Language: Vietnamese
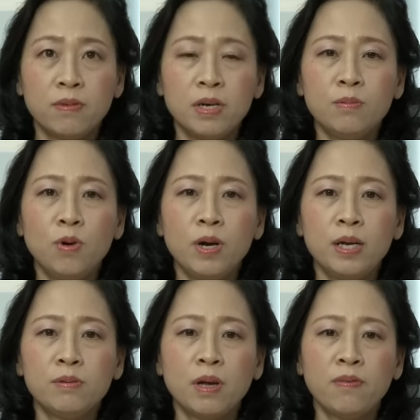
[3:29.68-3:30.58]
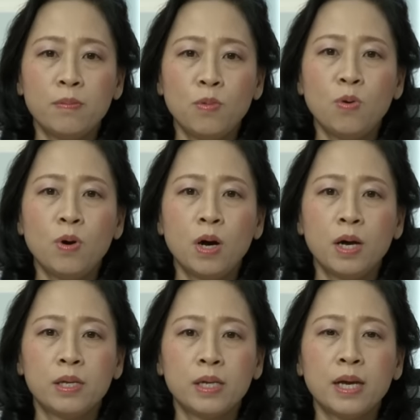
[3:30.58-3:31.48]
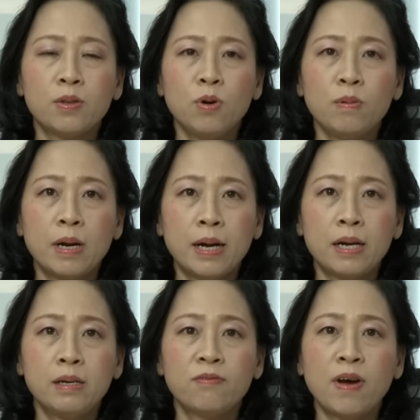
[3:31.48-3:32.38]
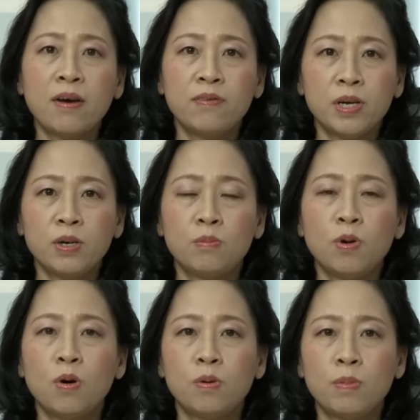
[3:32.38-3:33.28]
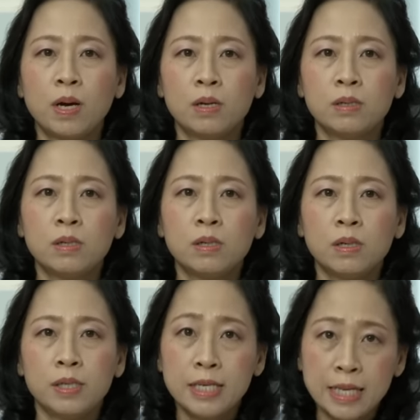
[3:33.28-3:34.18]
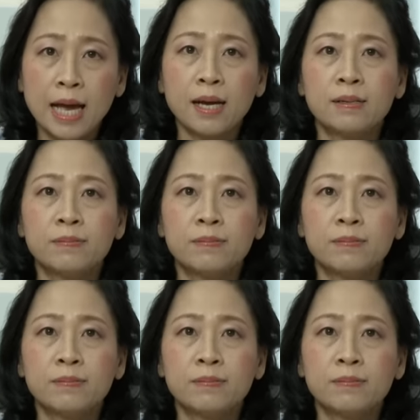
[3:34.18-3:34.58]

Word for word: và nước muối đấy chúng ta phải mua ở những cái nhà thuốc và đã được pha với cái nồng độ mà, mà chính xác